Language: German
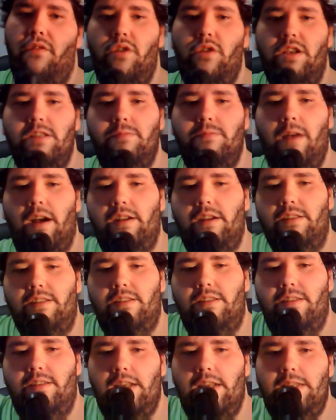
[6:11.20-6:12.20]
würde ich jetzt sagen,
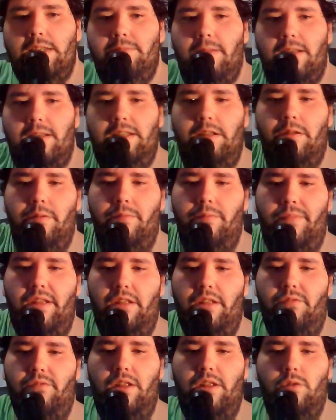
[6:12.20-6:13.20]
das war's wieder
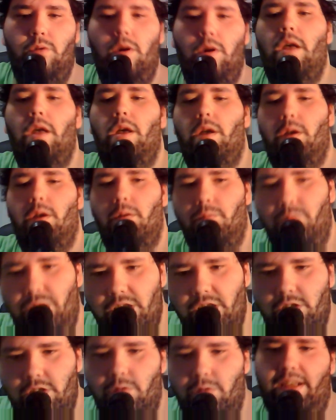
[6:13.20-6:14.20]
mit dem Video.
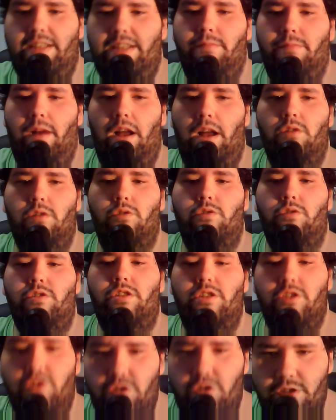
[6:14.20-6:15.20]
Bis zum nächsten Mal
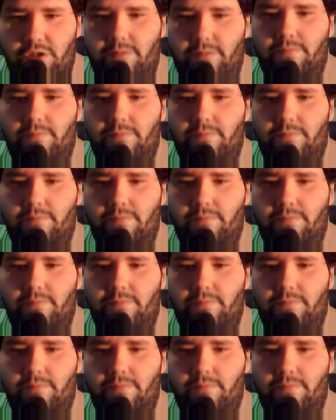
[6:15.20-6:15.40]
und tschüss.